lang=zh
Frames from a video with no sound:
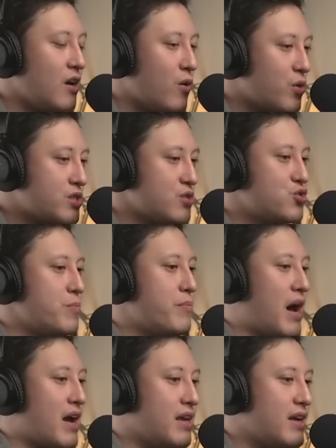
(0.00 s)
或是去
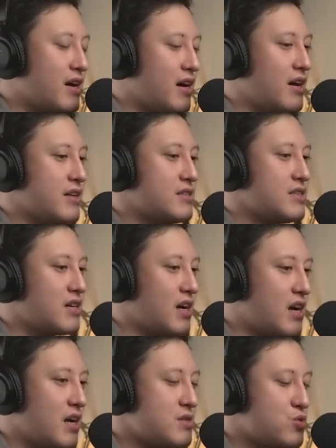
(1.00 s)
买一个这
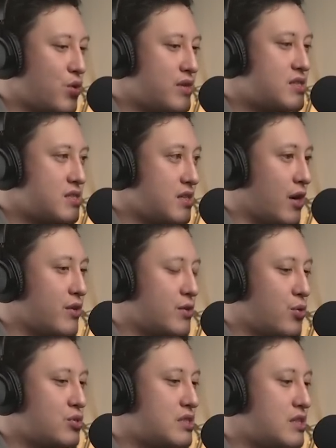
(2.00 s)
个存私钥的
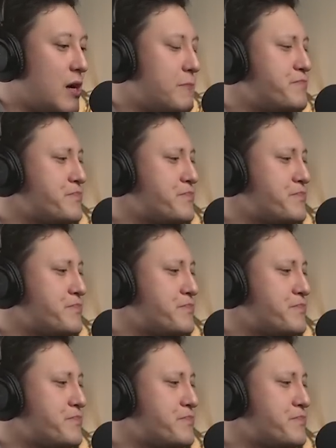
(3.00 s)
东西啊。